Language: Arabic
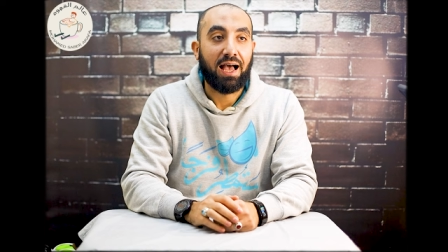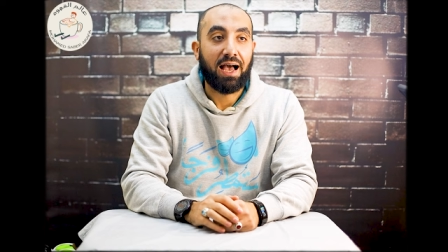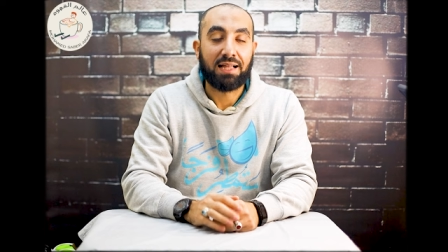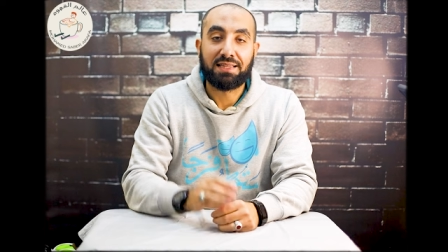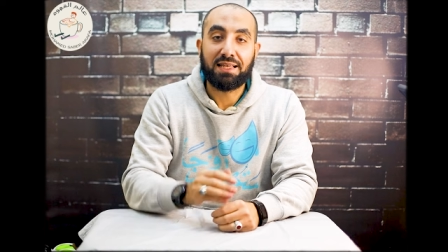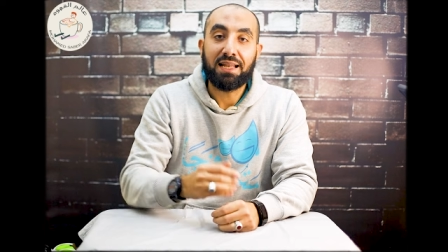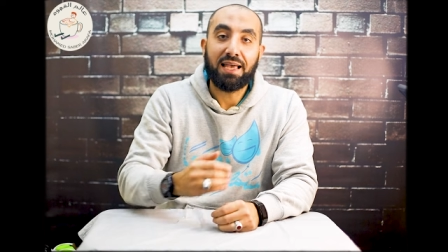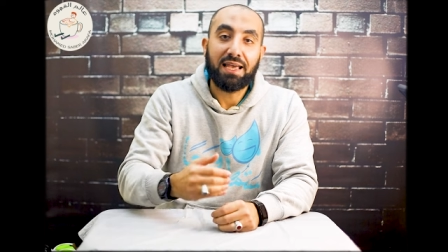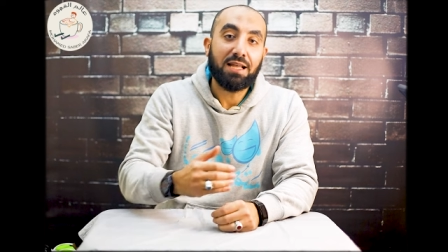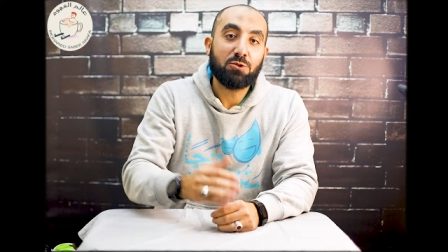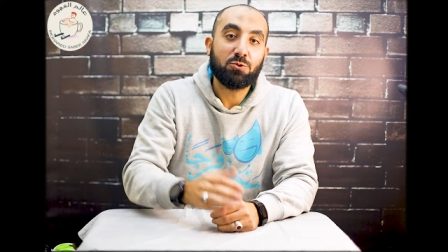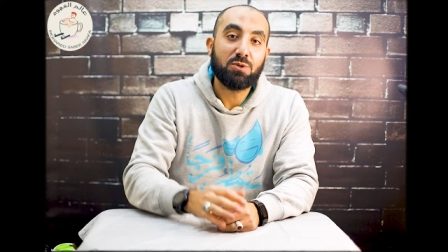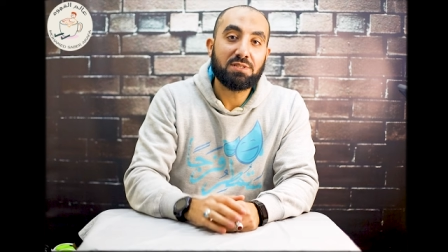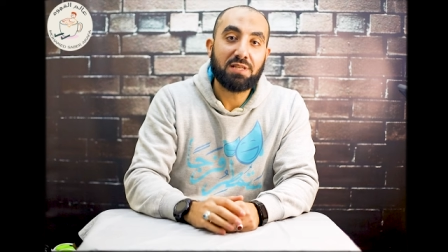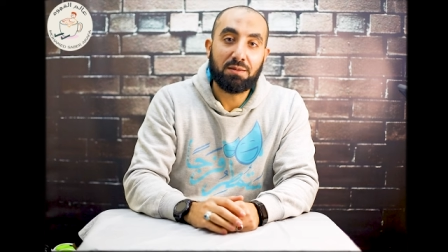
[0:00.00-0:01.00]
عندنا ايه
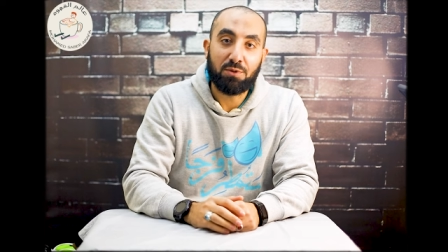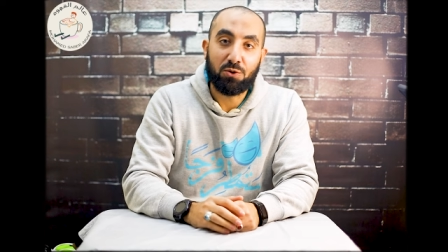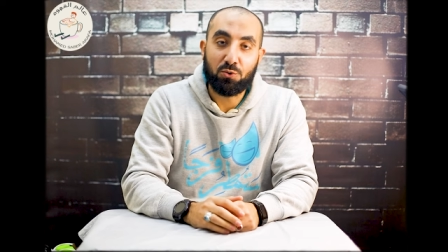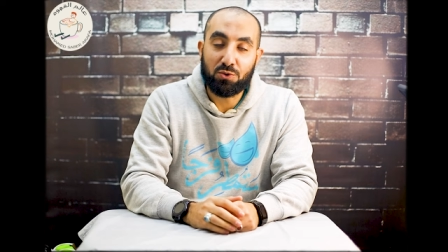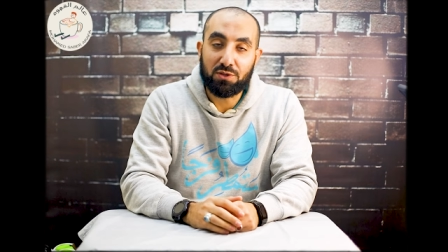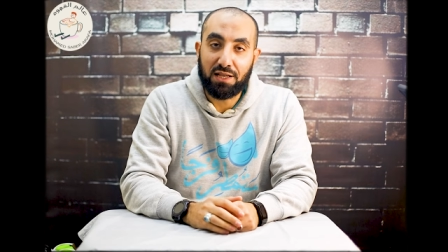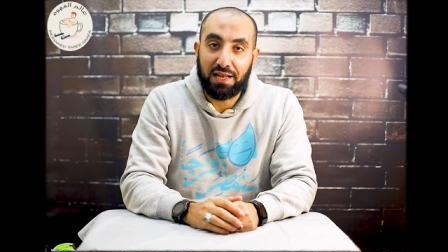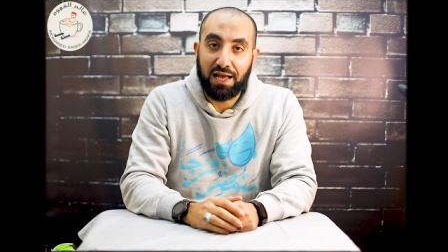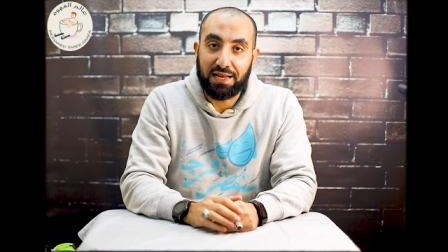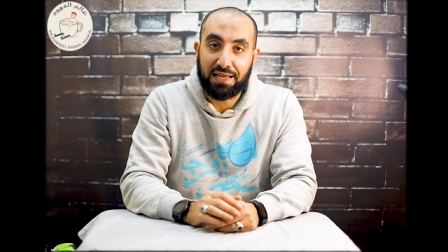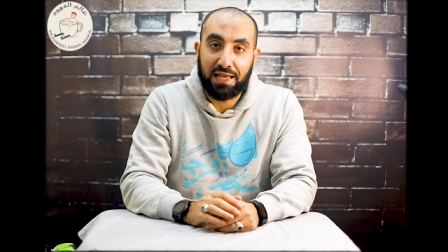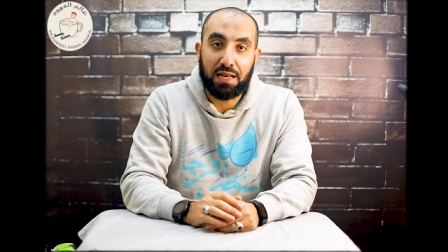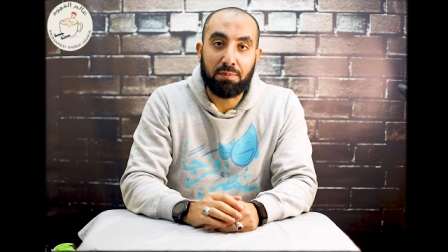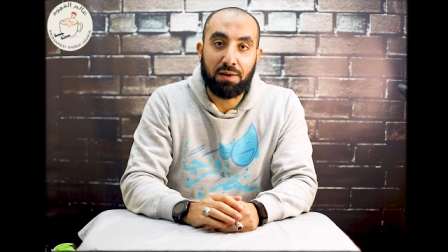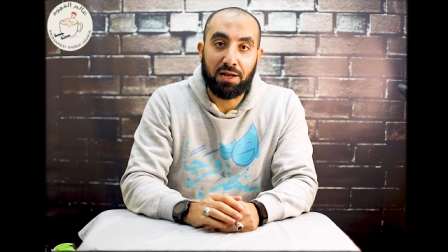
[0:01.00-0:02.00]
التولز اللي موجوده اللي
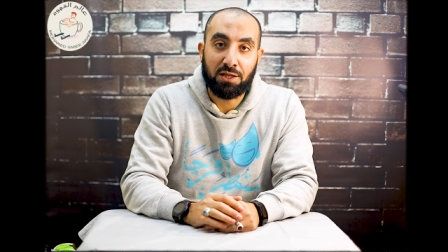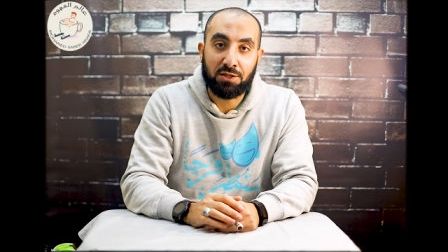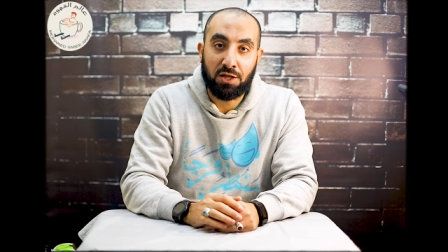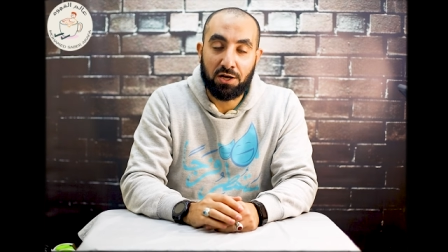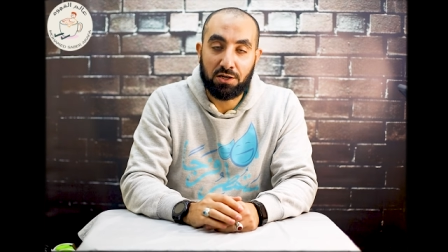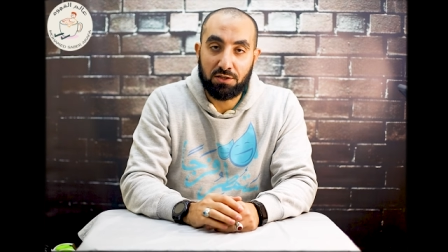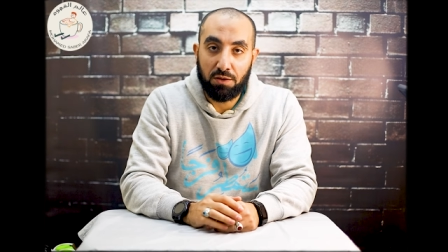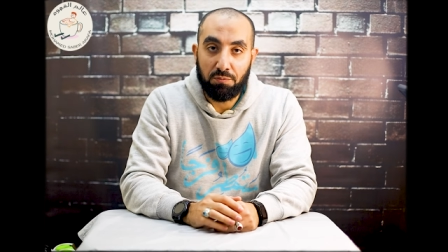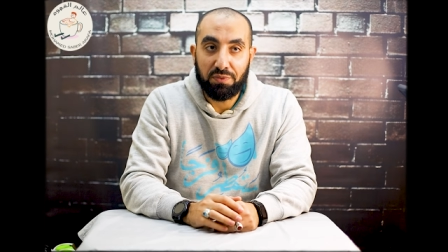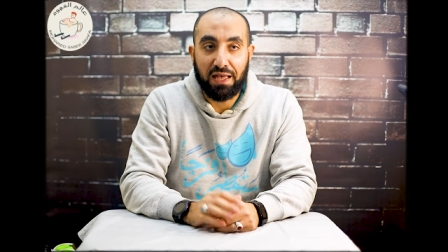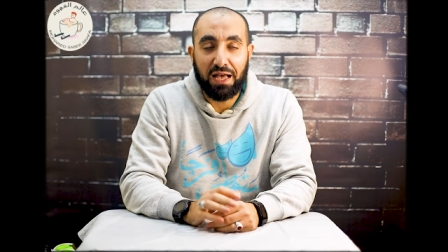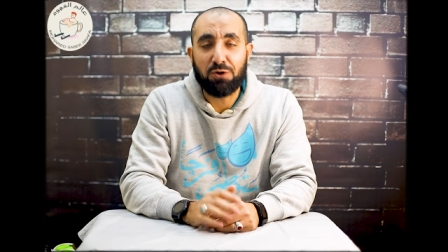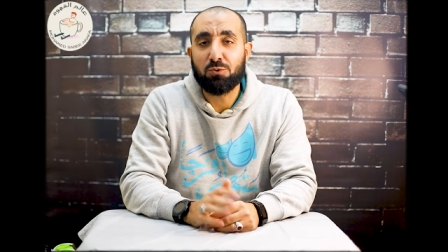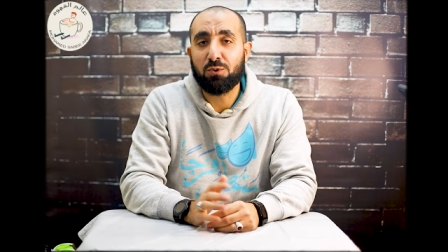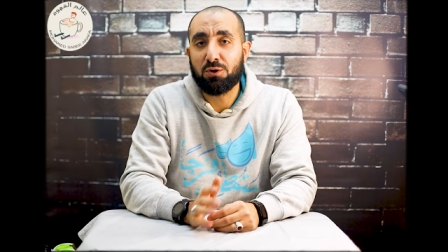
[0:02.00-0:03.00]
هنتكلم عنها النهارده
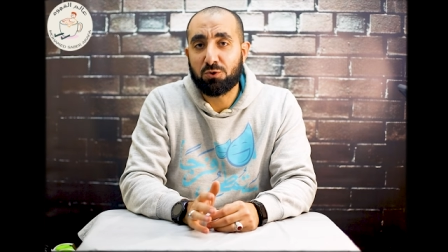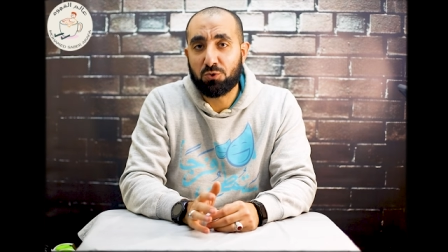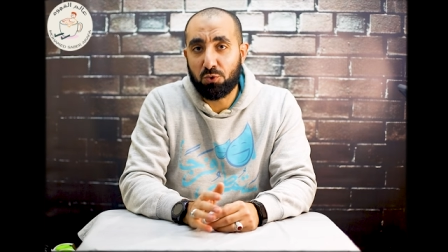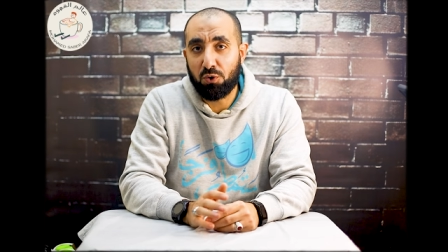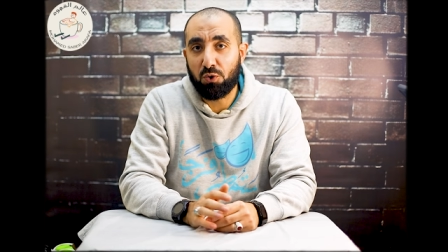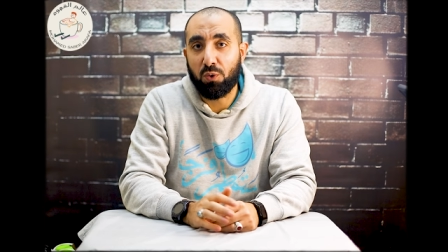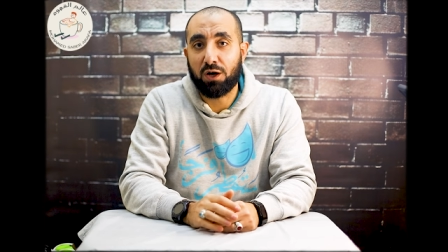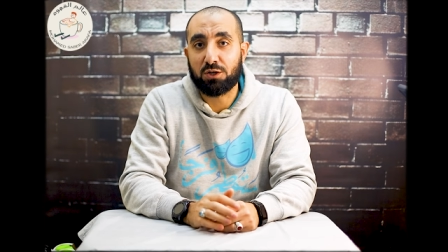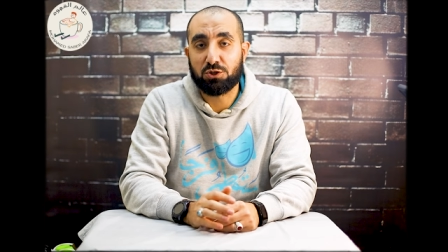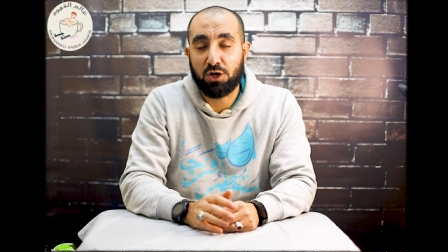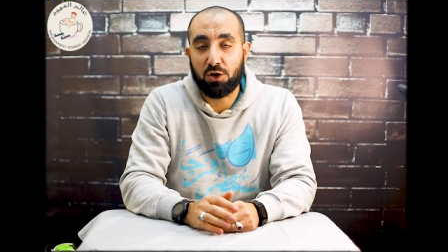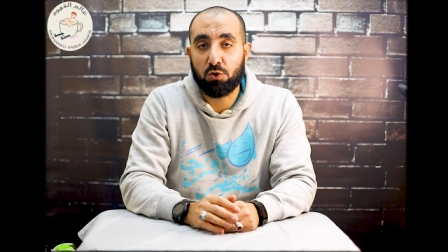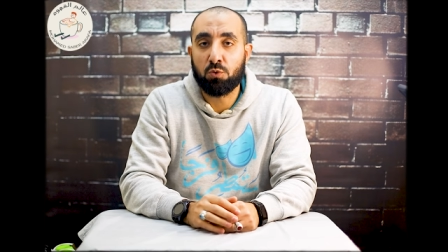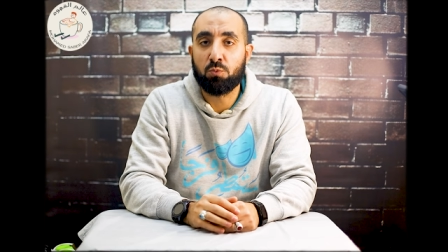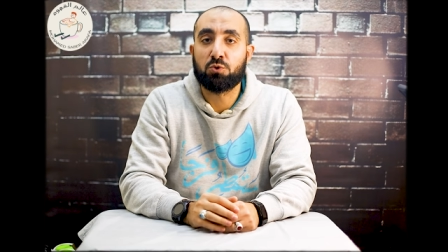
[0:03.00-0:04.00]
اول تول
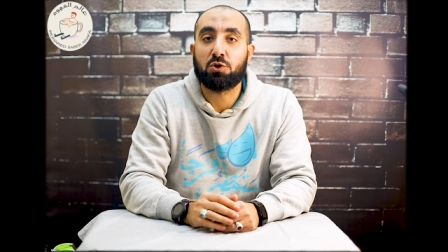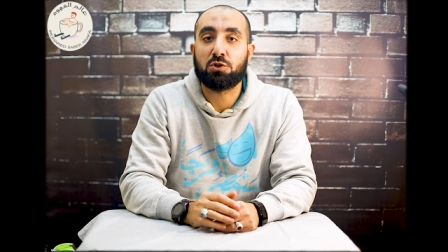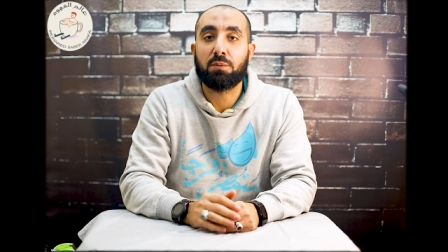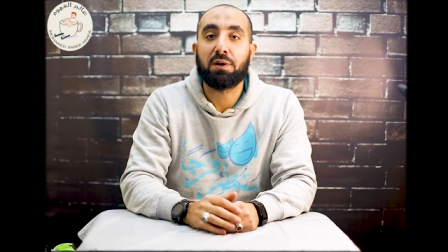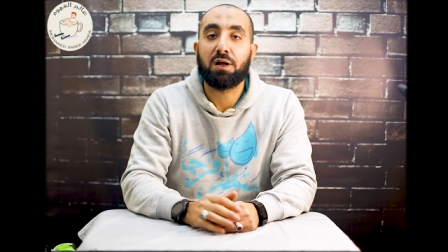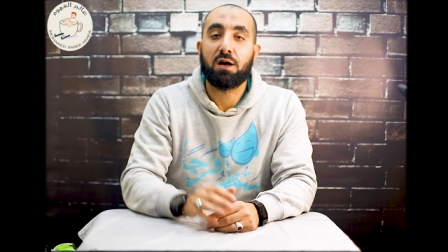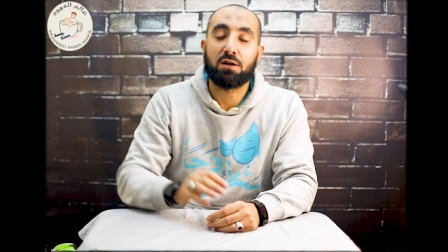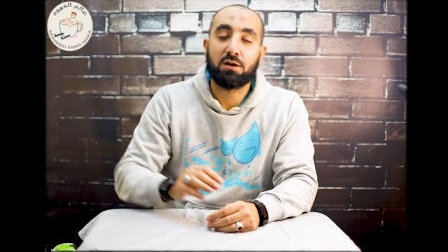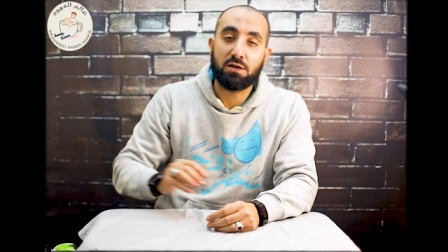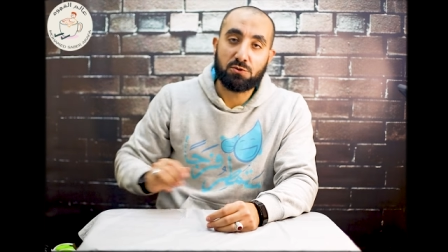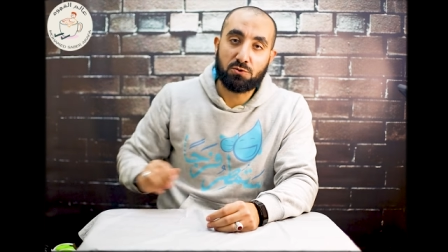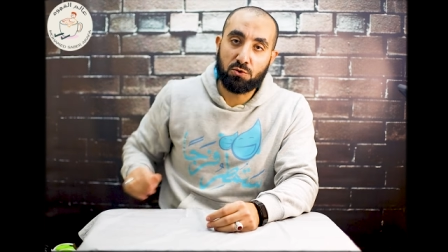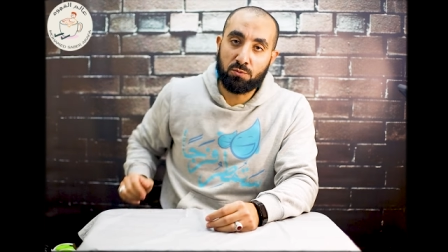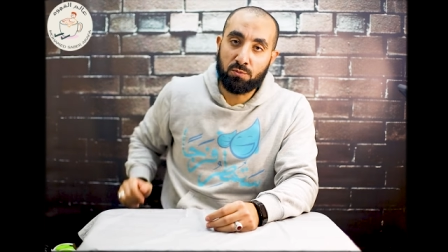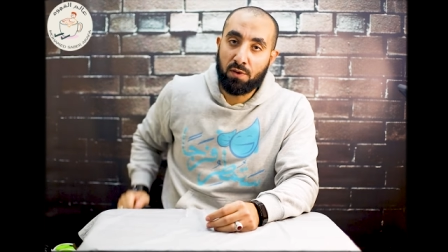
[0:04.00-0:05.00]
واشهرهم وتعتبر
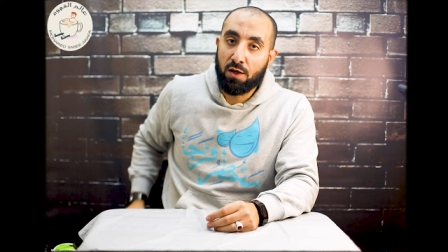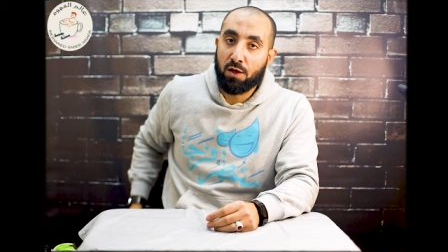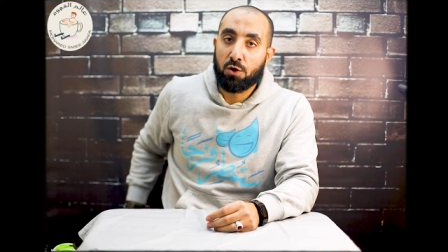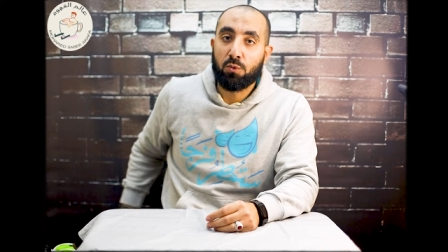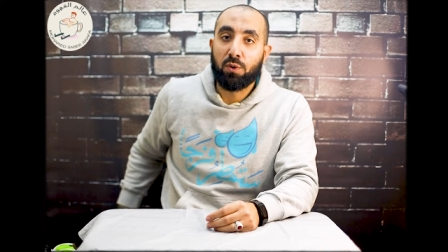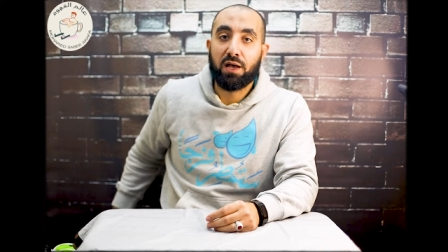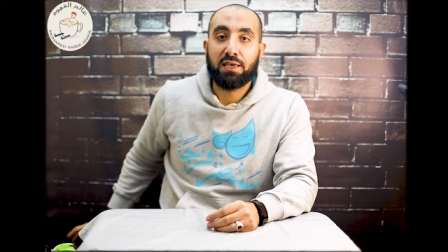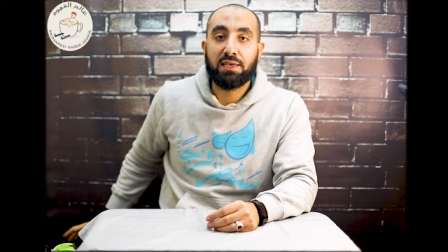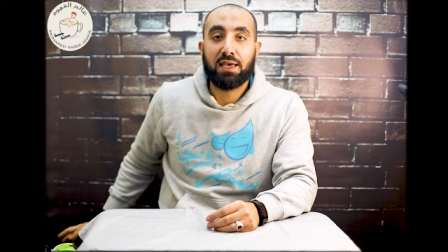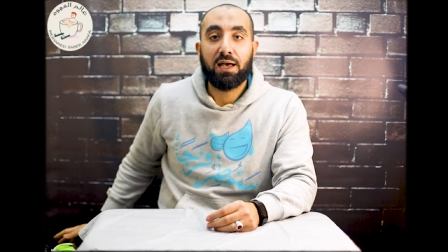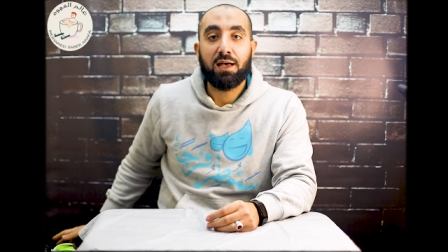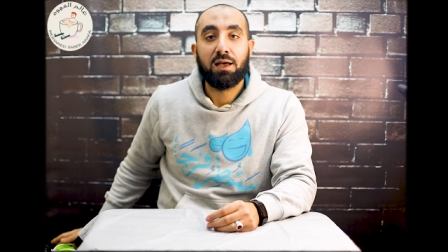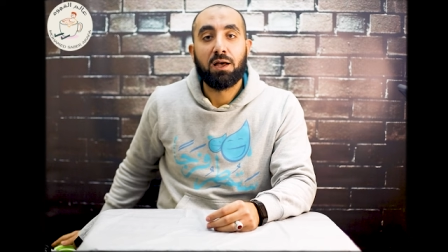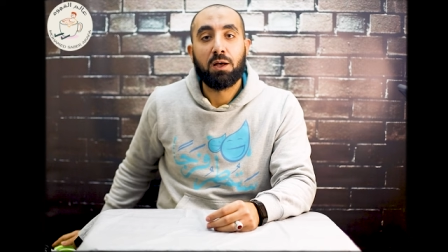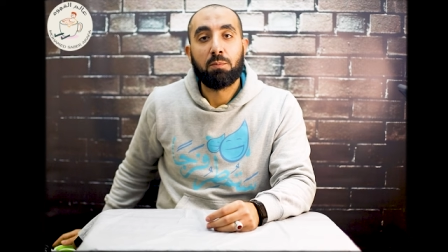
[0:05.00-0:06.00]
ارخصهم وهي